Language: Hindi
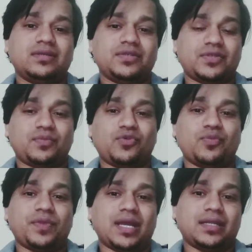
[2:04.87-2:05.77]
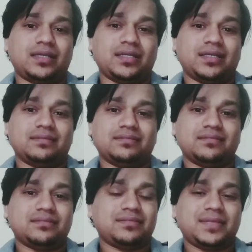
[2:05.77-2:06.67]
सबको प्यार करें
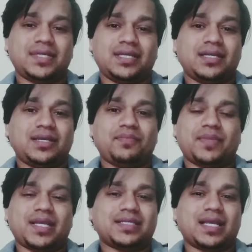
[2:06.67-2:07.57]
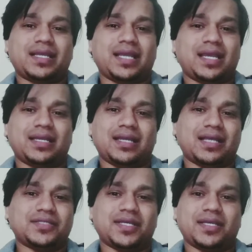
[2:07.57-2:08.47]
पैसा क्या है
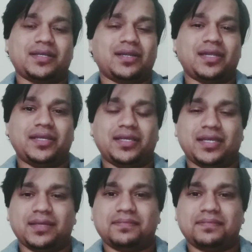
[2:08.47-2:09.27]
आज है कल नहीं है